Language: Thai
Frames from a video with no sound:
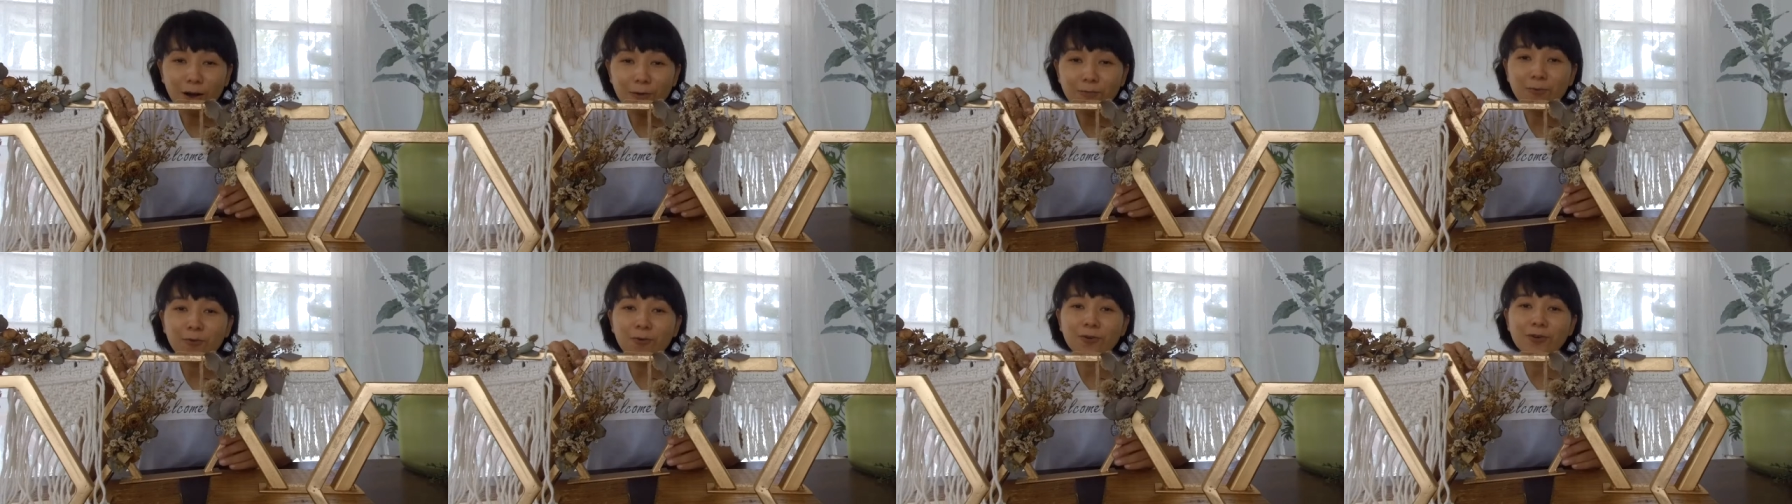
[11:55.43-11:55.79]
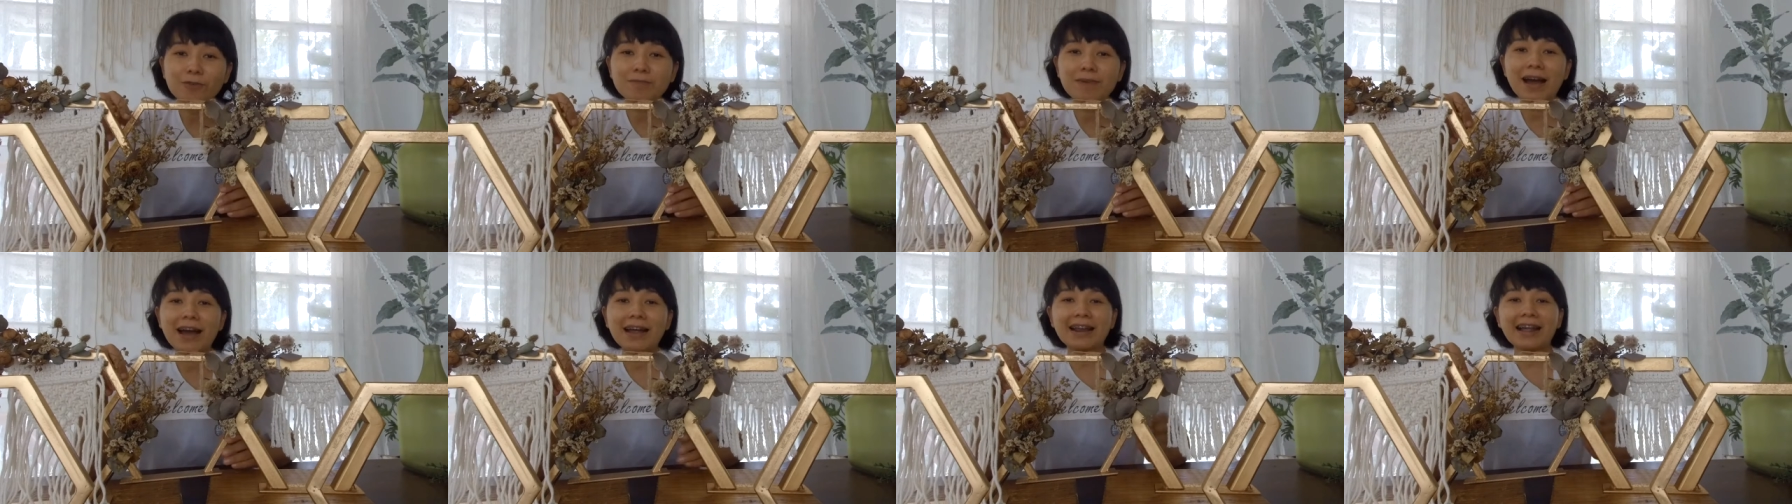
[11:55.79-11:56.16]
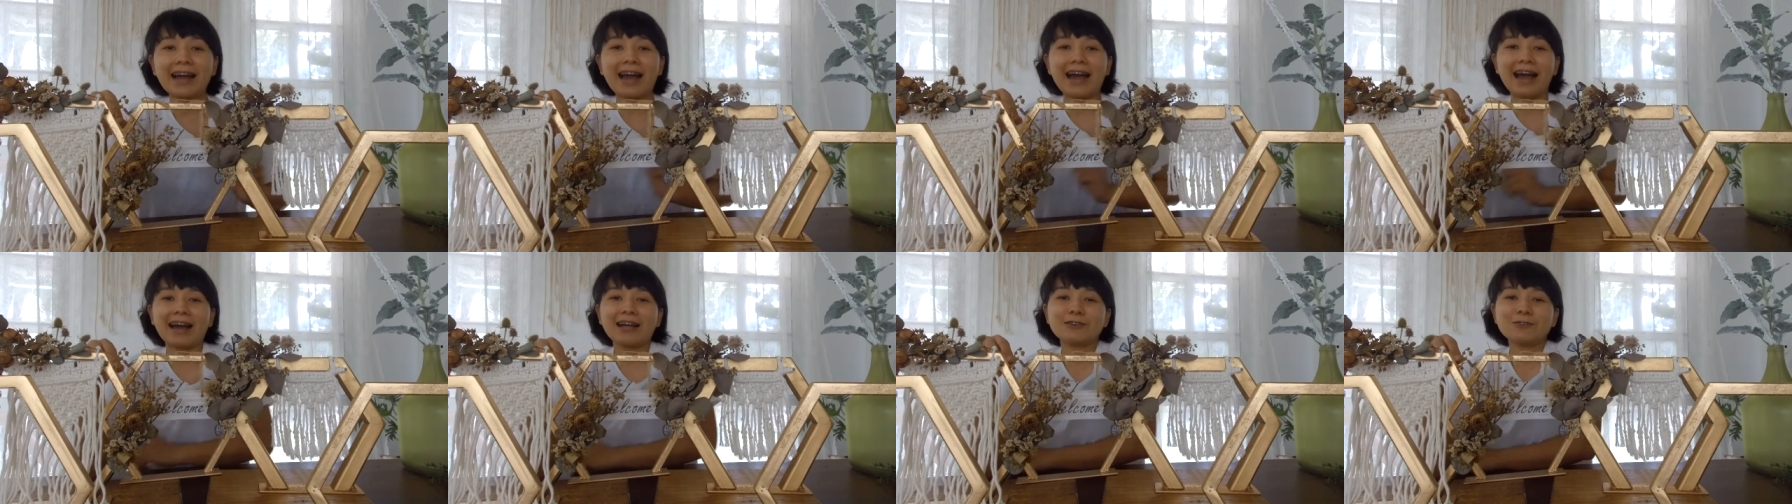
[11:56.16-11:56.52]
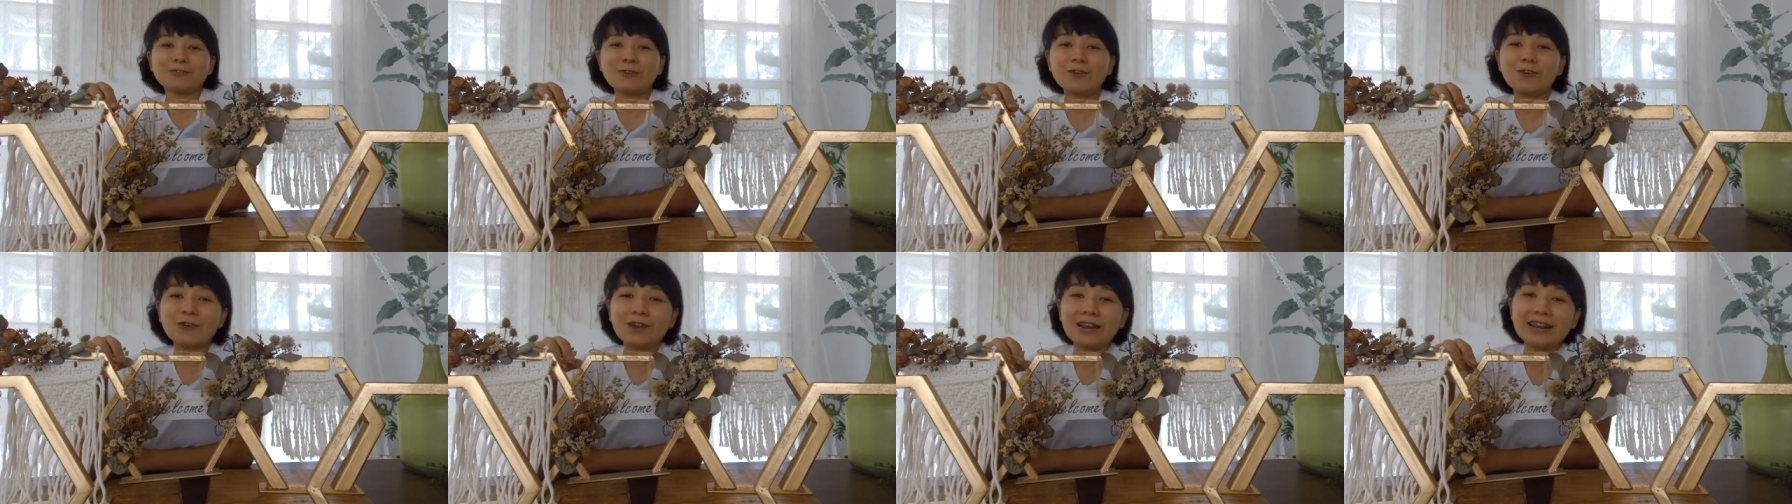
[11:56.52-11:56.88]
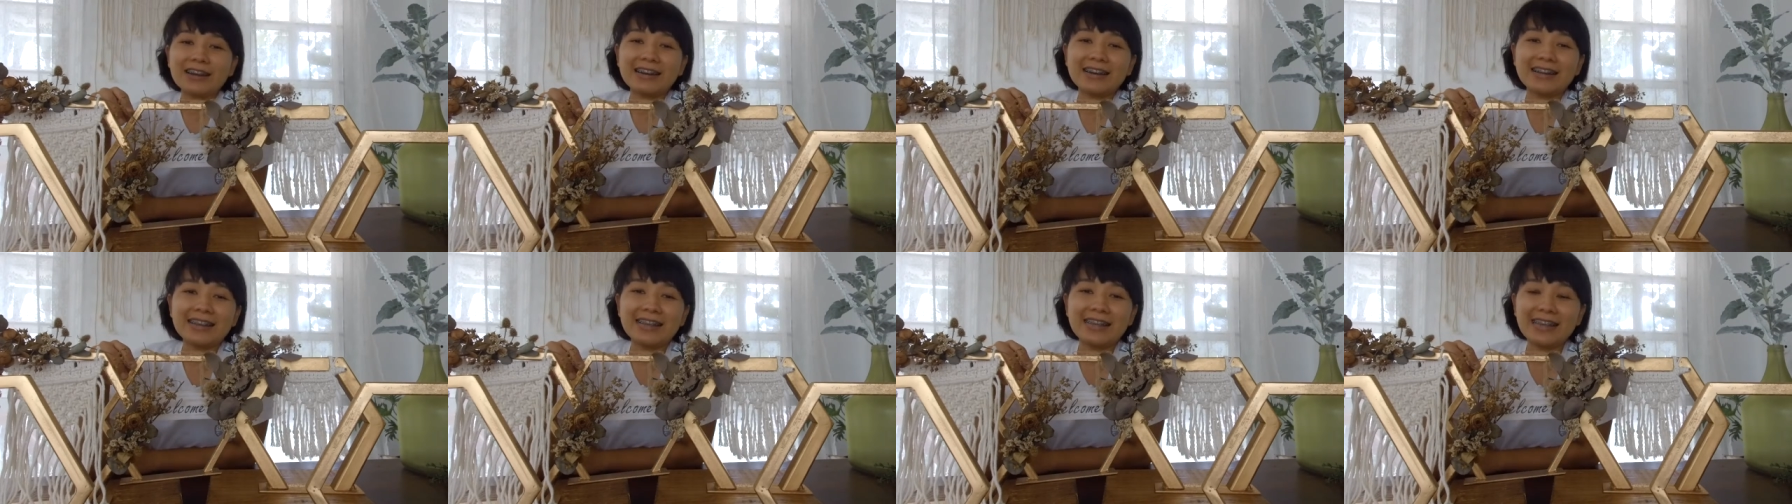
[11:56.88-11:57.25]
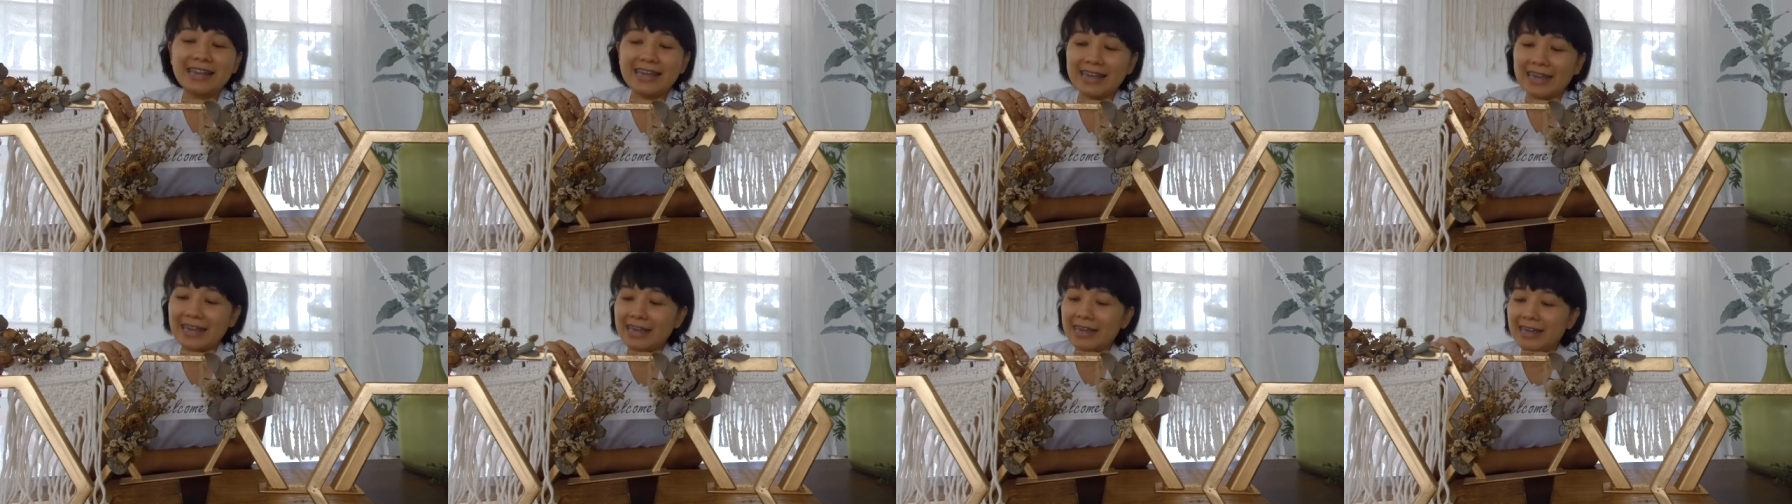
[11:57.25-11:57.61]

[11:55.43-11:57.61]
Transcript: บคุณมากนะคะทุกคนเลยที่